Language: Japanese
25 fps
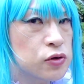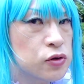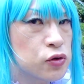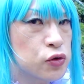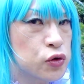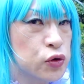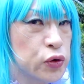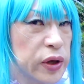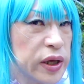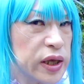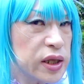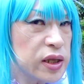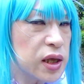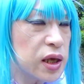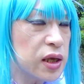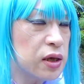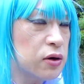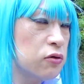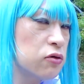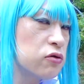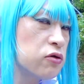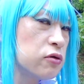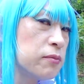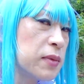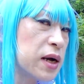食えない
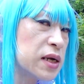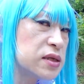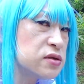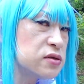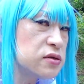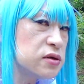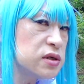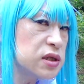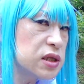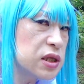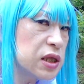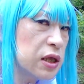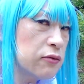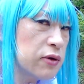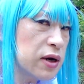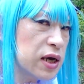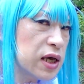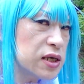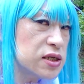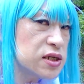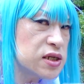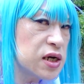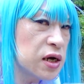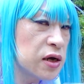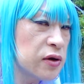ほどまずいってわ
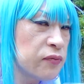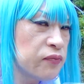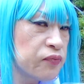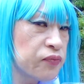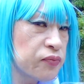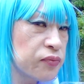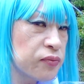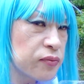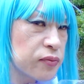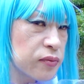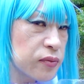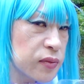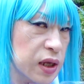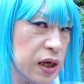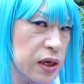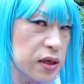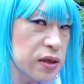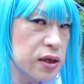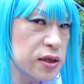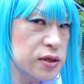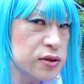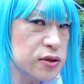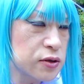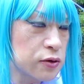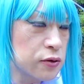けじゃない
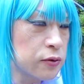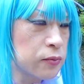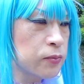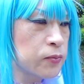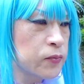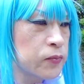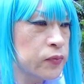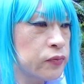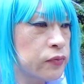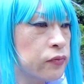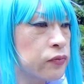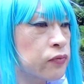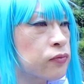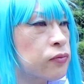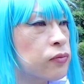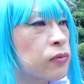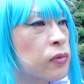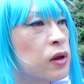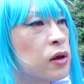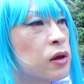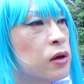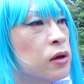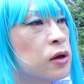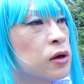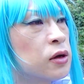んですよ
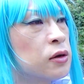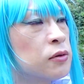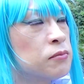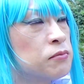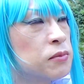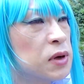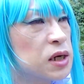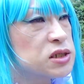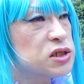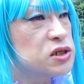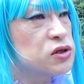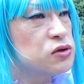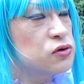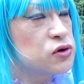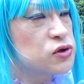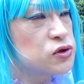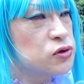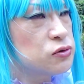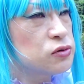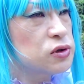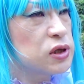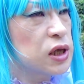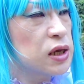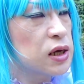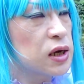町の
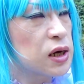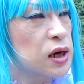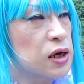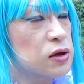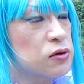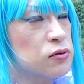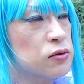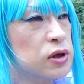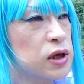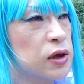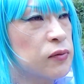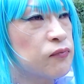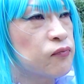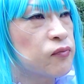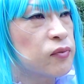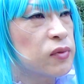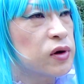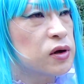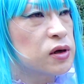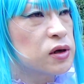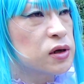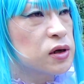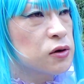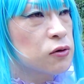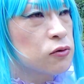商店街のね
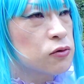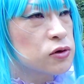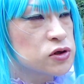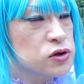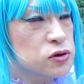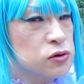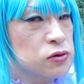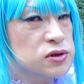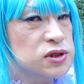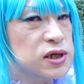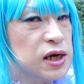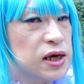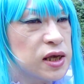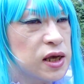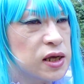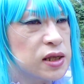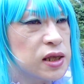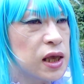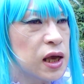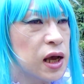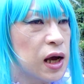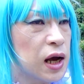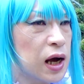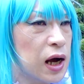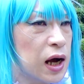惣菜屋
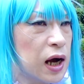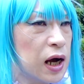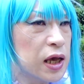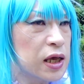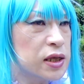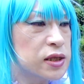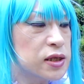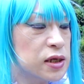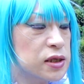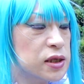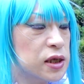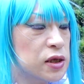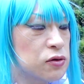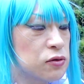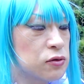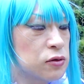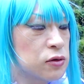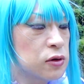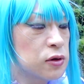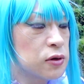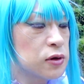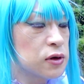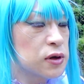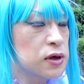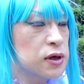で揚げたての
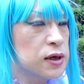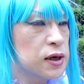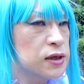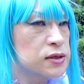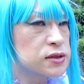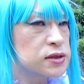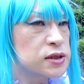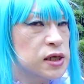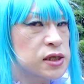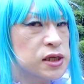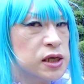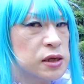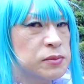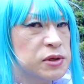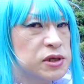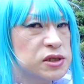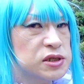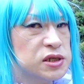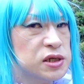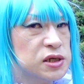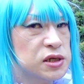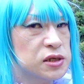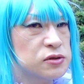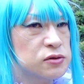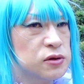ささみ
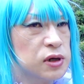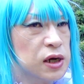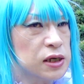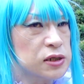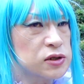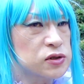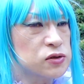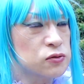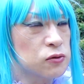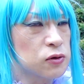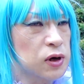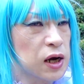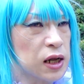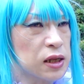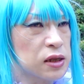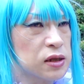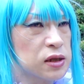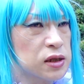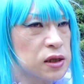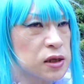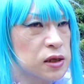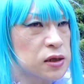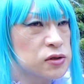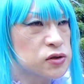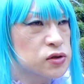チーズカツを
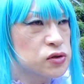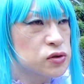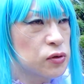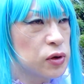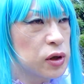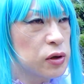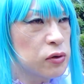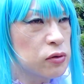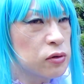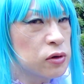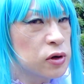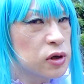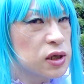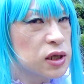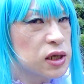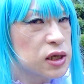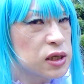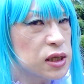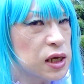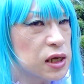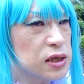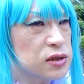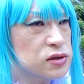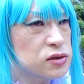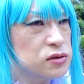買ってそれを
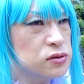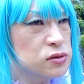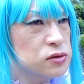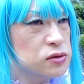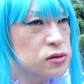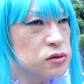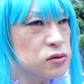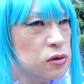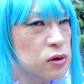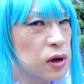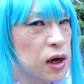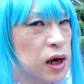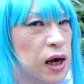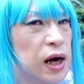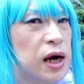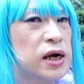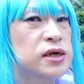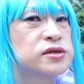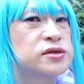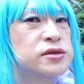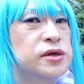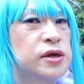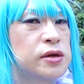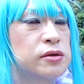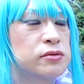期待すると
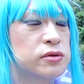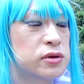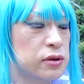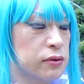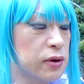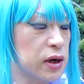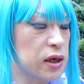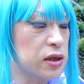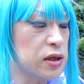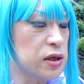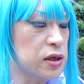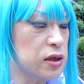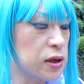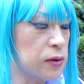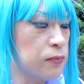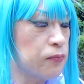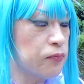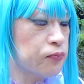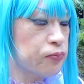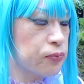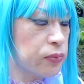外れるってわけでね、